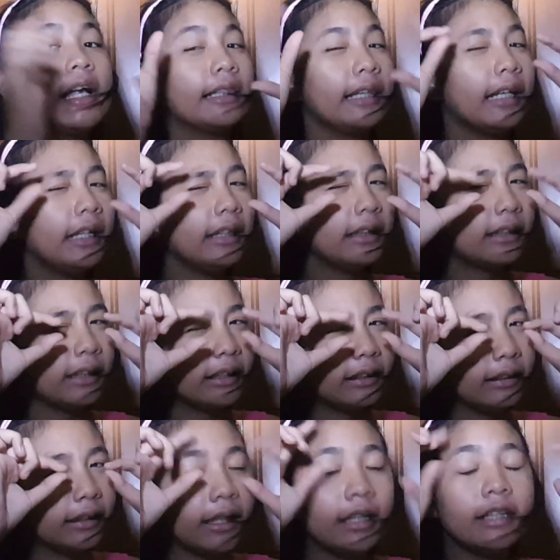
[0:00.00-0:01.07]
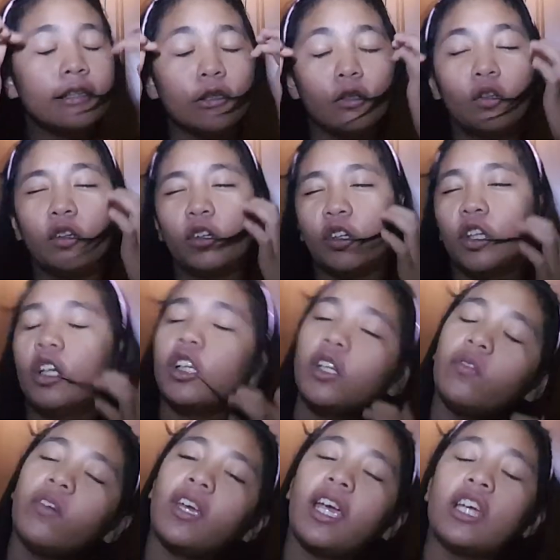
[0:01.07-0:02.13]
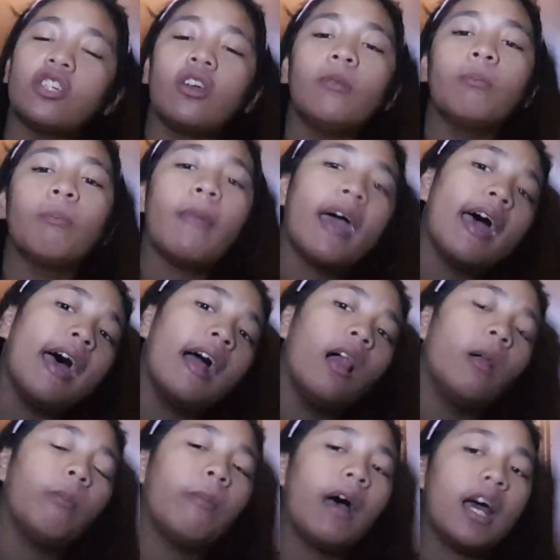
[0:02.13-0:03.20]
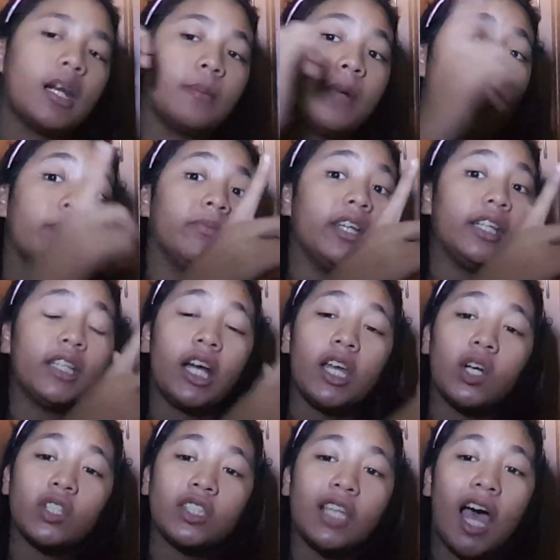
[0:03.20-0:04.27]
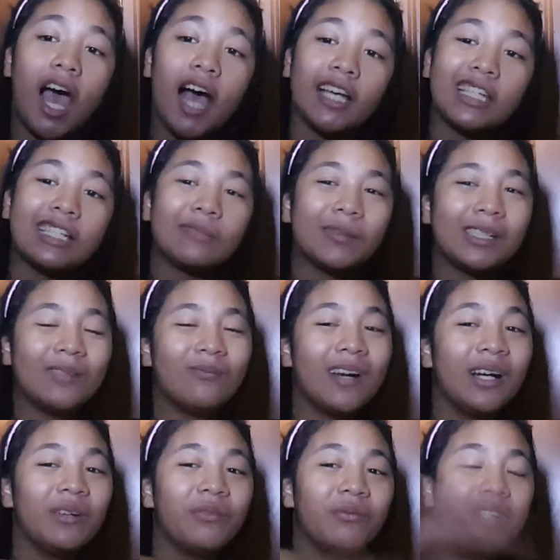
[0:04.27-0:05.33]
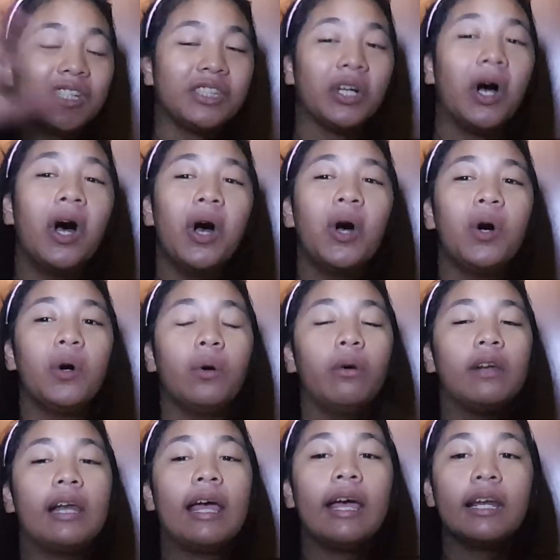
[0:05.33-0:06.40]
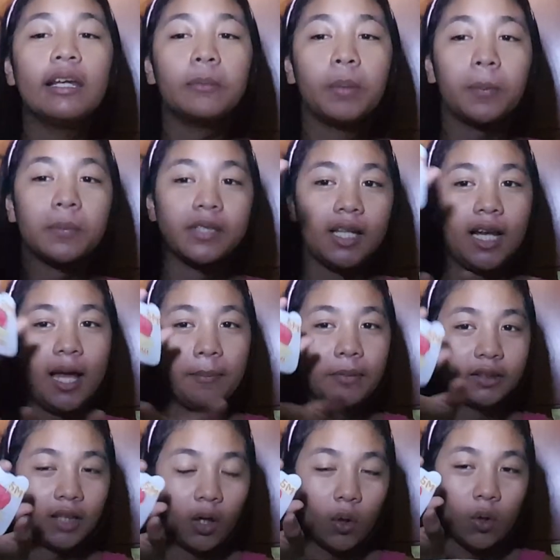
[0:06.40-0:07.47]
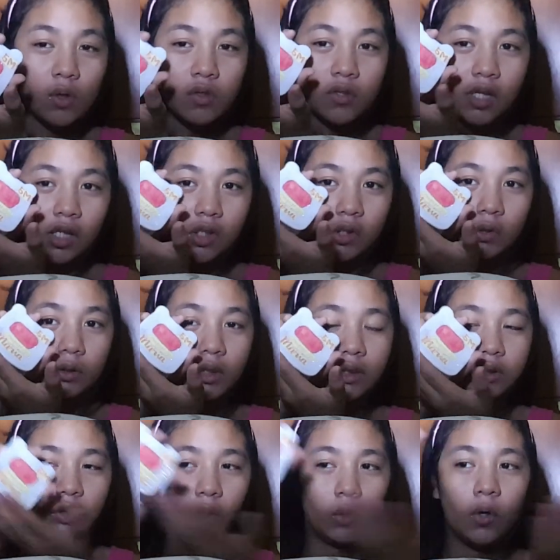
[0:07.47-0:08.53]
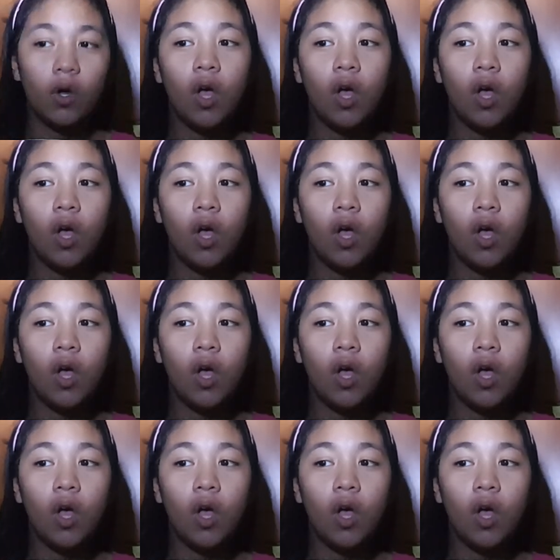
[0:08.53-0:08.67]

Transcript: ting ting ting notification bell para ma-update kayo sa aking panibagong video. Huli, nagpapasalamat ako sa inyong ganito